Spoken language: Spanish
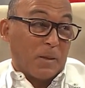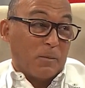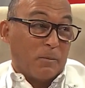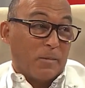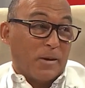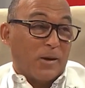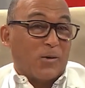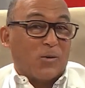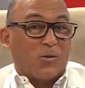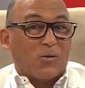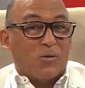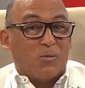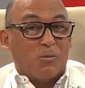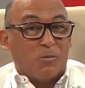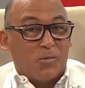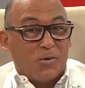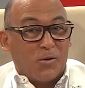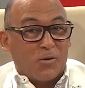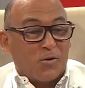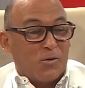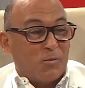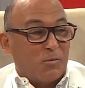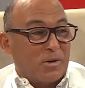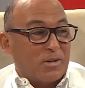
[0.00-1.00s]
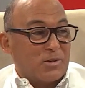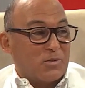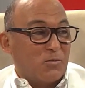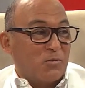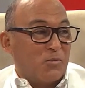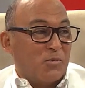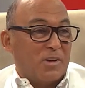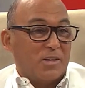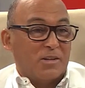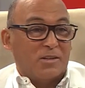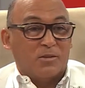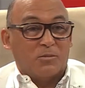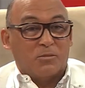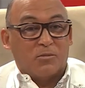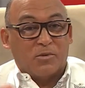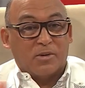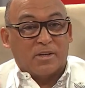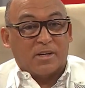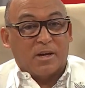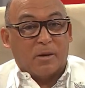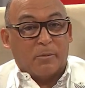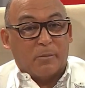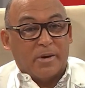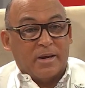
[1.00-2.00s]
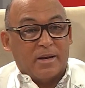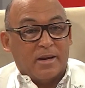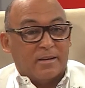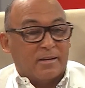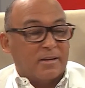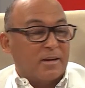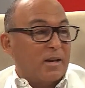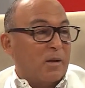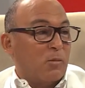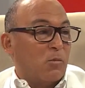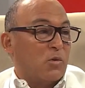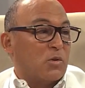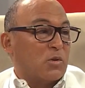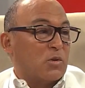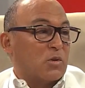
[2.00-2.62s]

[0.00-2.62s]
pero con poco presupuesto, porque apenas tenemos